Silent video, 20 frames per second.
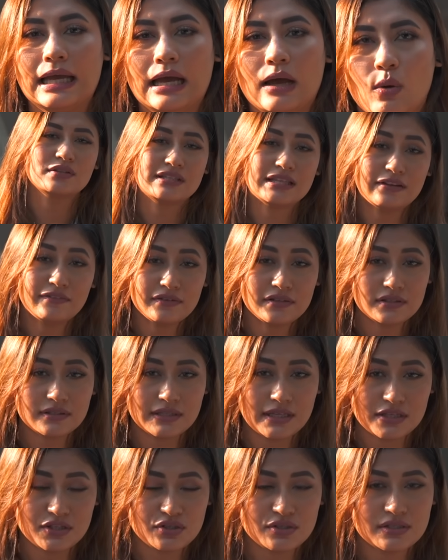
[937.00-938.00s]
இப்போ செவன்
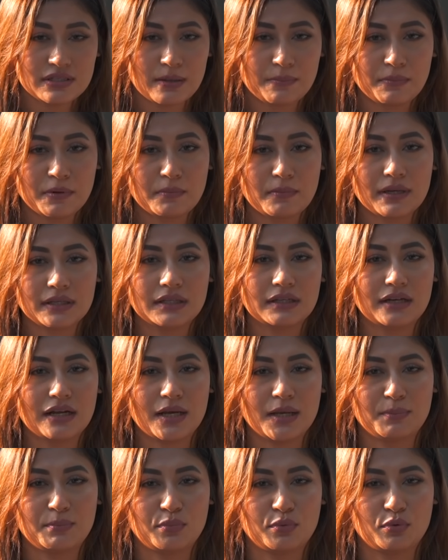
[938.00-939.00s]
செஷன்ஸ் அப்புறமா தான்
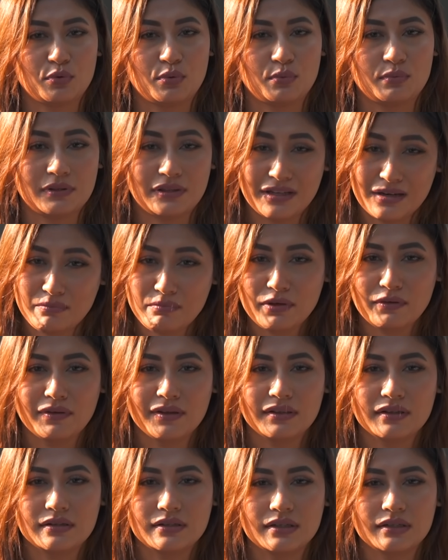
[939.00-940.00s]
நான் இப்போது திரும்பி
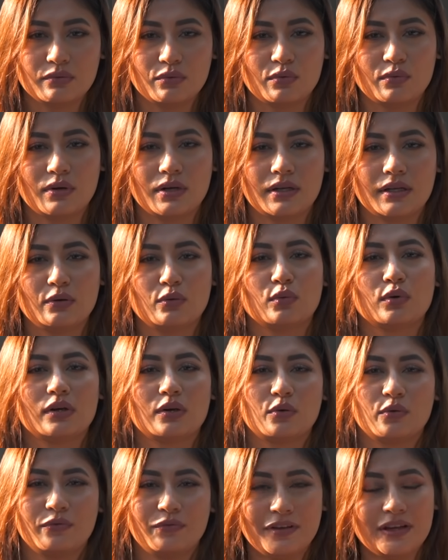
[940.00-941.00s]
வந்துட்டு ஒரு வாட்டி
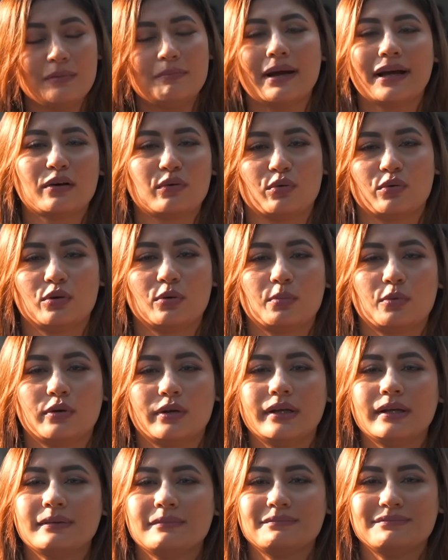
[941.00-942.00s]
உங்களுக்கு ஒரு ஃபீட்பேக் கொடுக்க
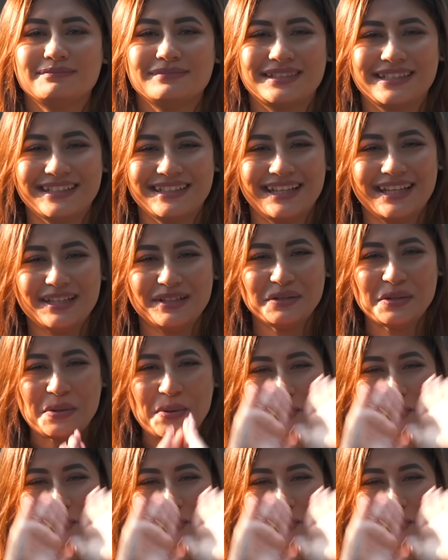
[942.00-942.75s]
போகிறேன் சில்லன்